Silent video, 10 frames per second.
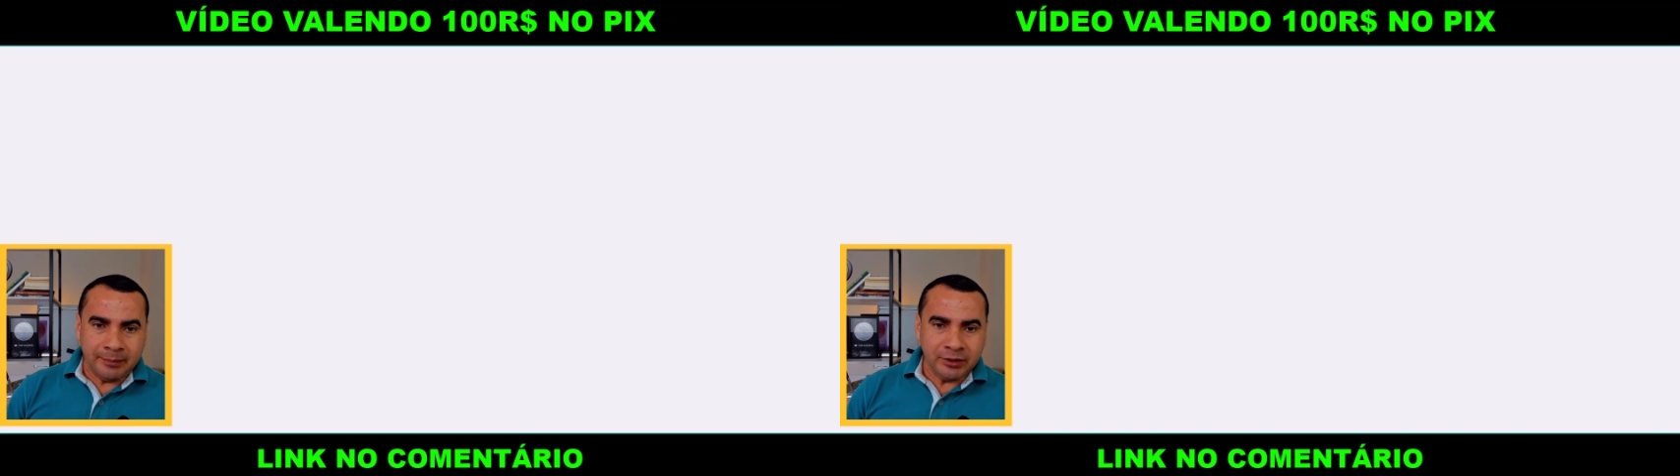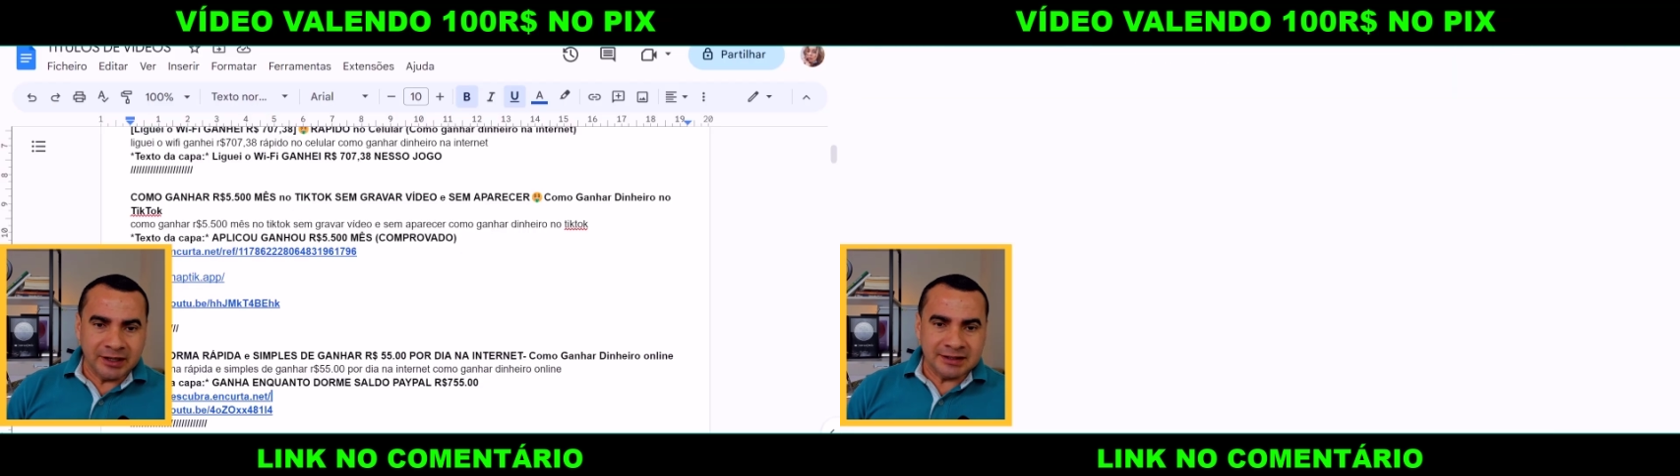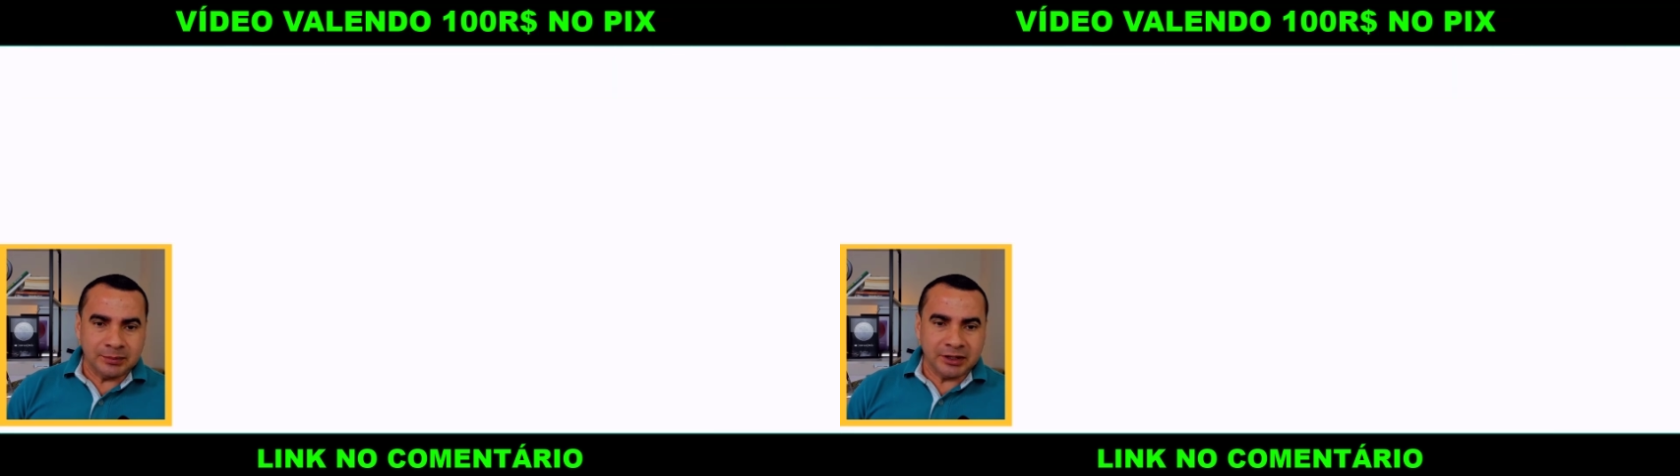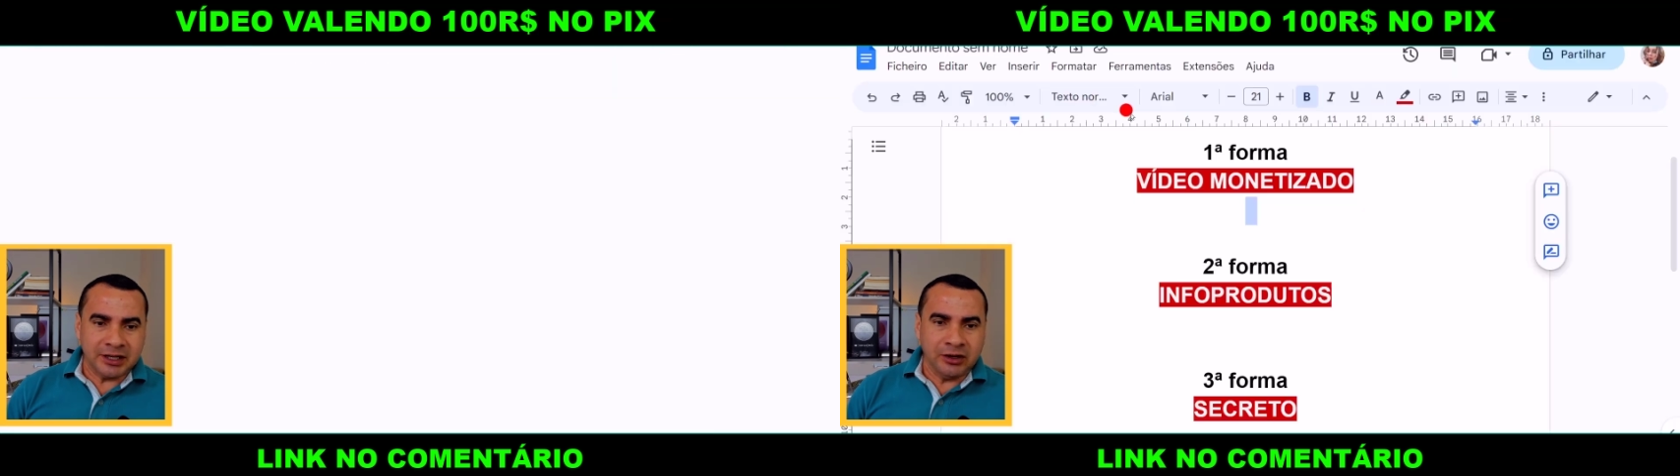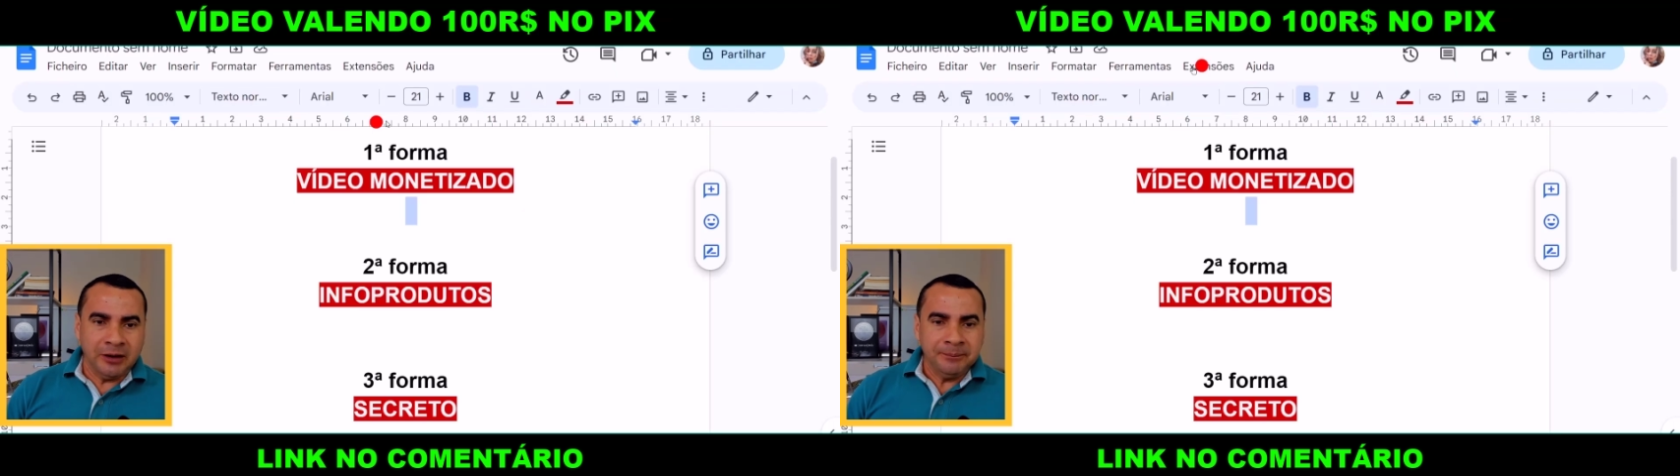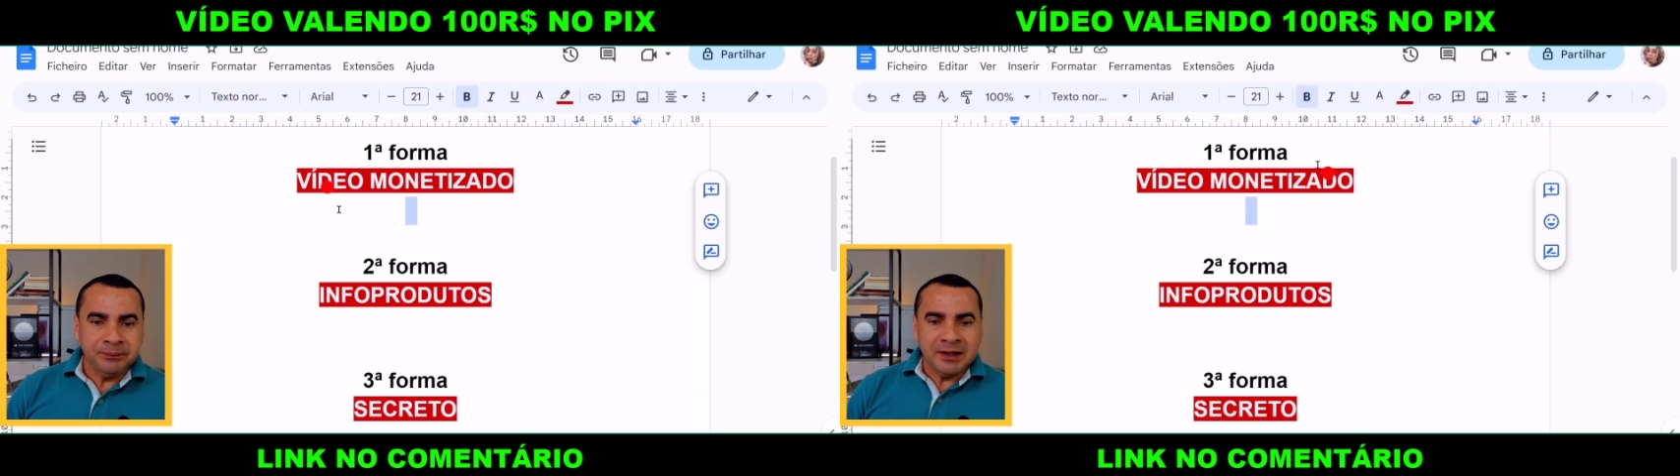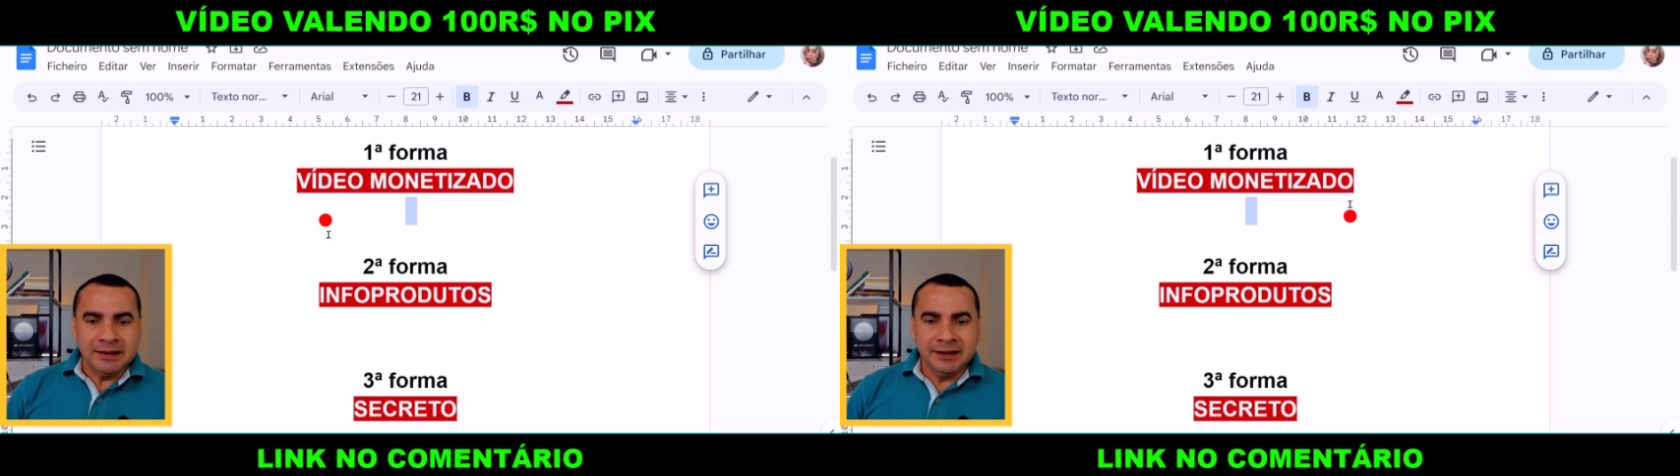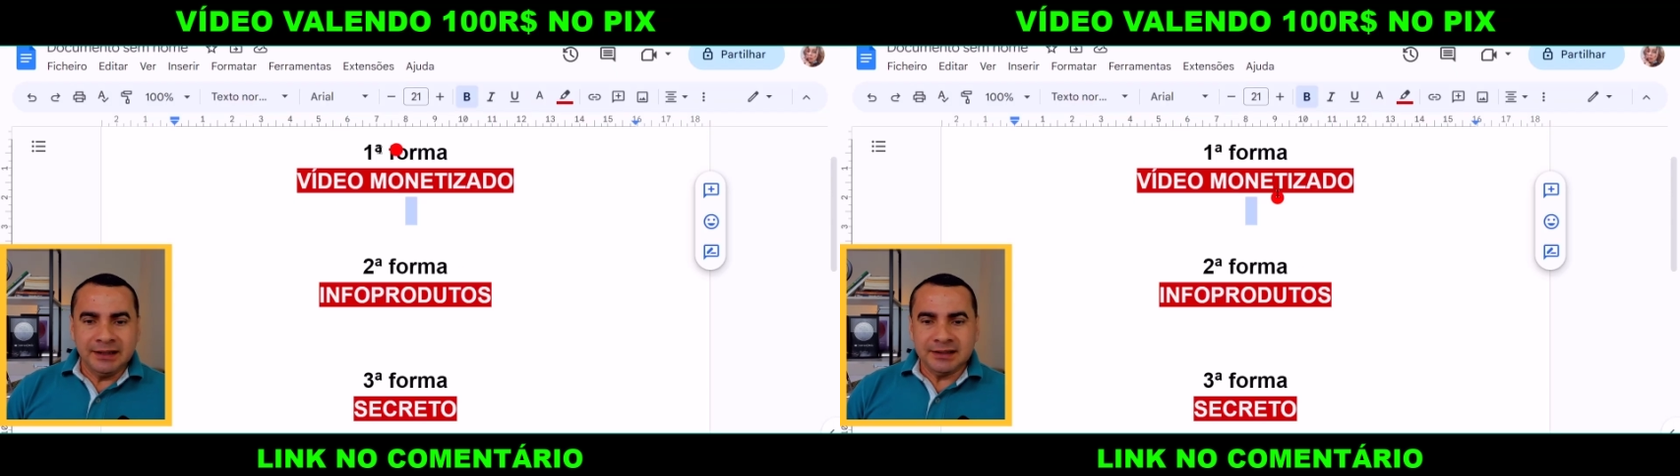Por exemplo, aqui, ó.
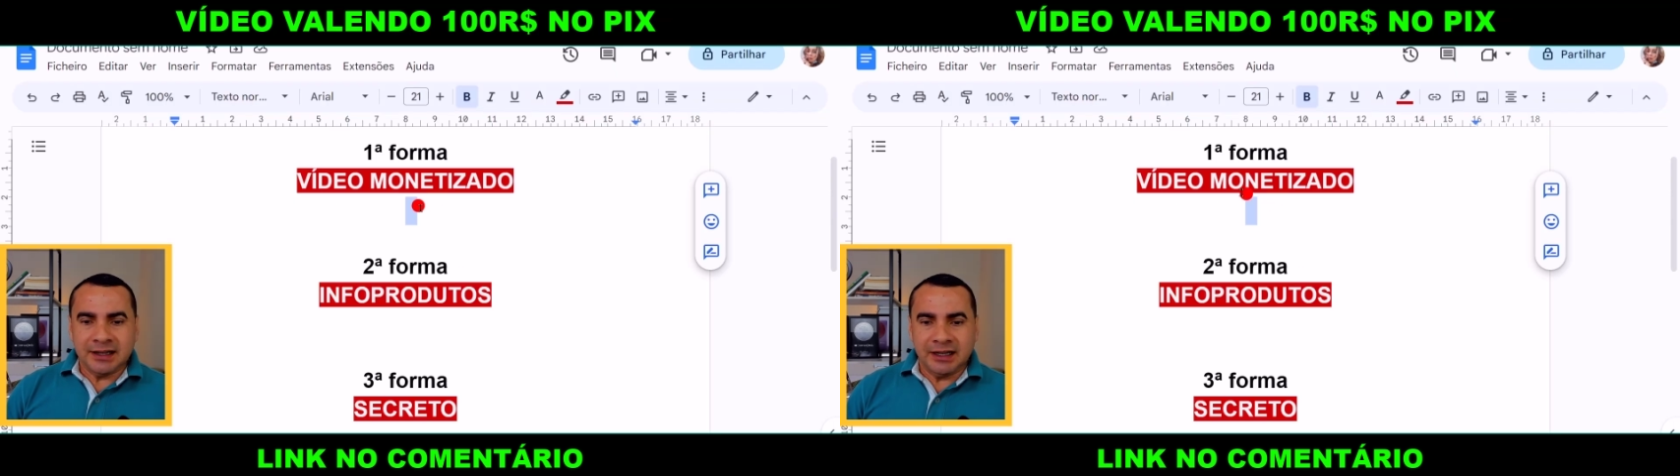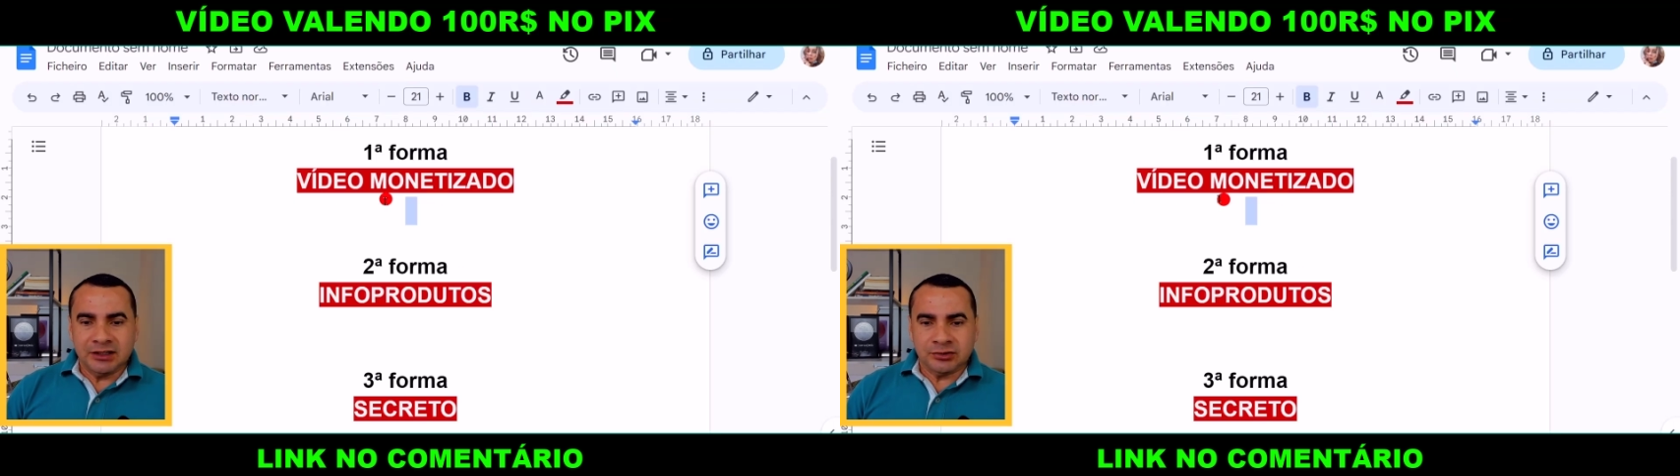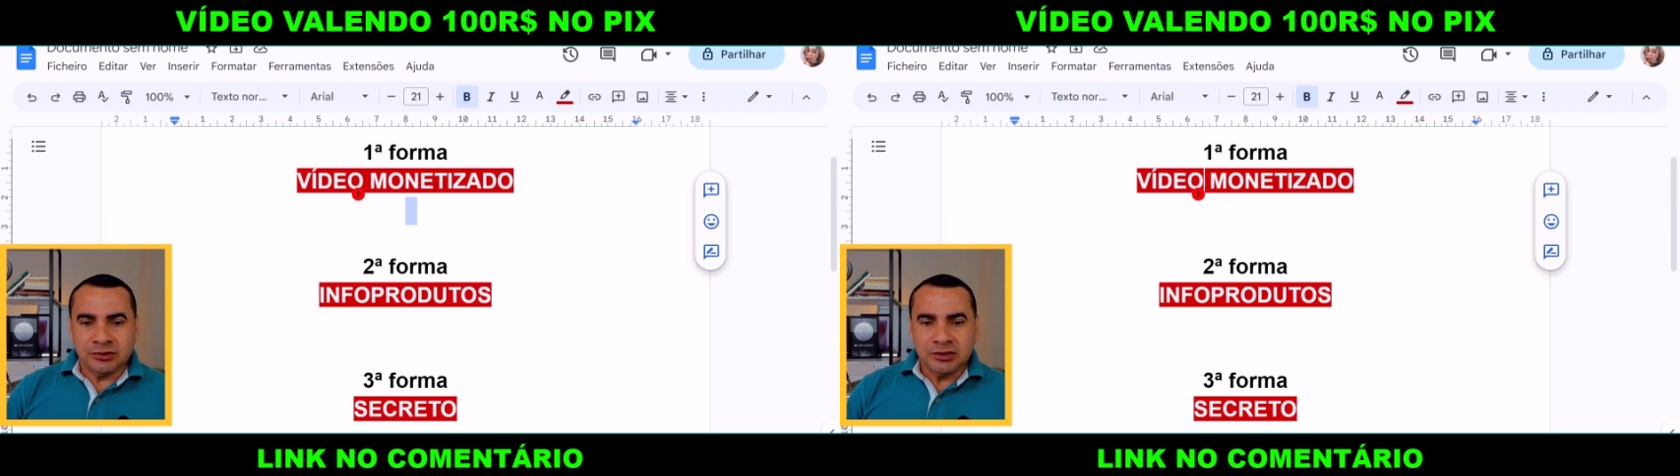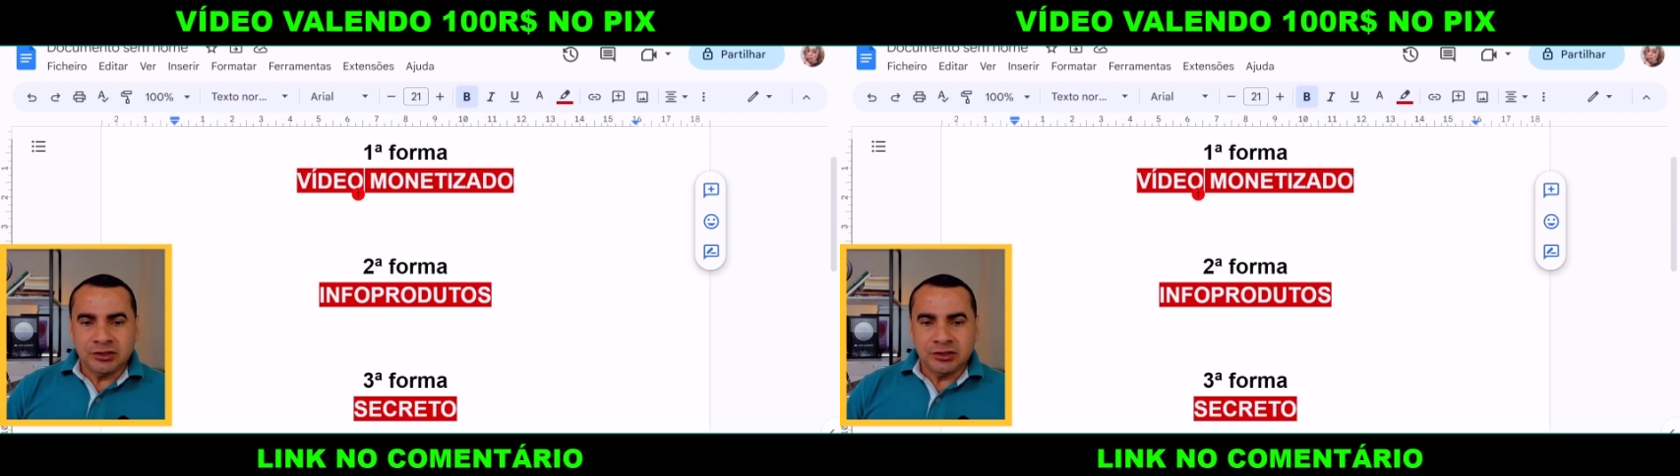Nesse caso,